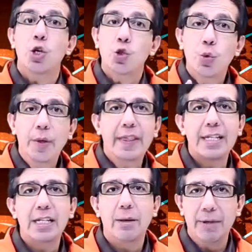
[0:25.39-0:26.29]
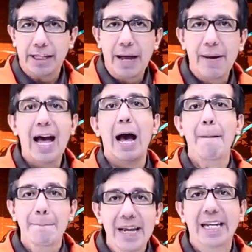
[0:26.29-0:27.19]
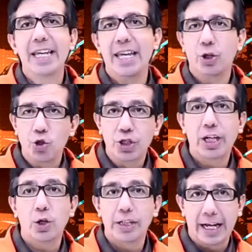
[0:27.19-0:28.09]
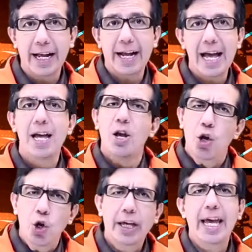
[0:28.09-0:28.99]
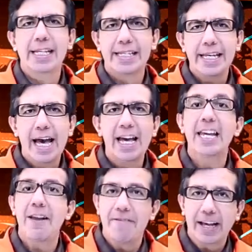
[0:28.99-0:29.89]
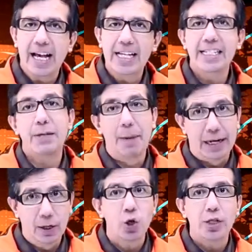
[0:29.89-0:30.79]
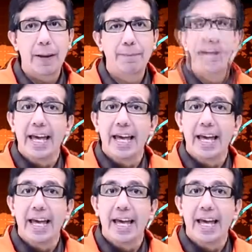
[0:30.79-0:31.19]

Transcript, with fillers: Su vida se limitaba a 1500 ciclos de carga, lo que hacía ineficaz y peligrosa.